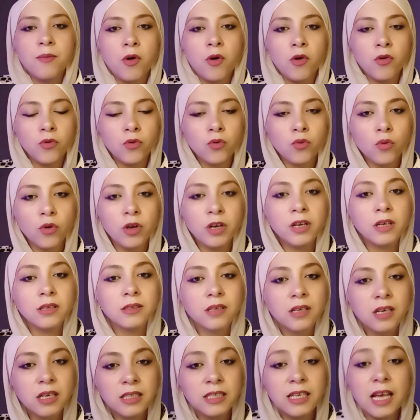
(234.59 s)
بقول لكم
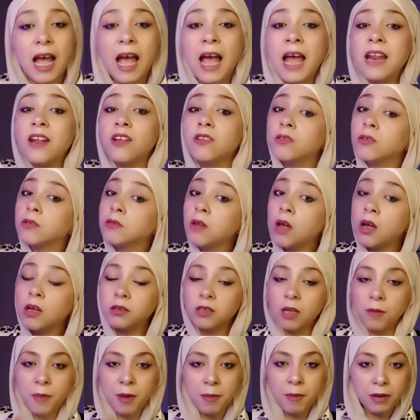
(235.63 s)
النظريه دي انا ضدها
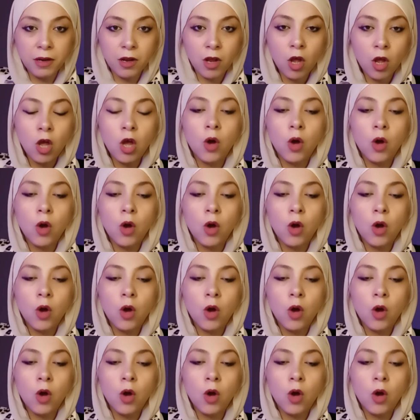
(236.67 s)
تماما